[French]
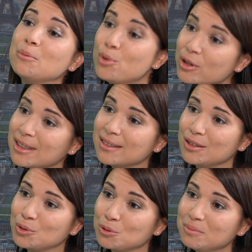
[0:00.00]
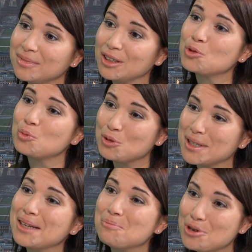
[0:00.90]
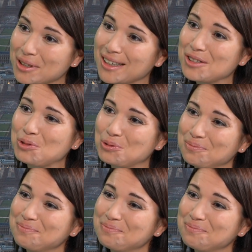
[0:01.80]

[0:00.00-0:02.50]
les bonnes décisions et de se poser les bonnes questions.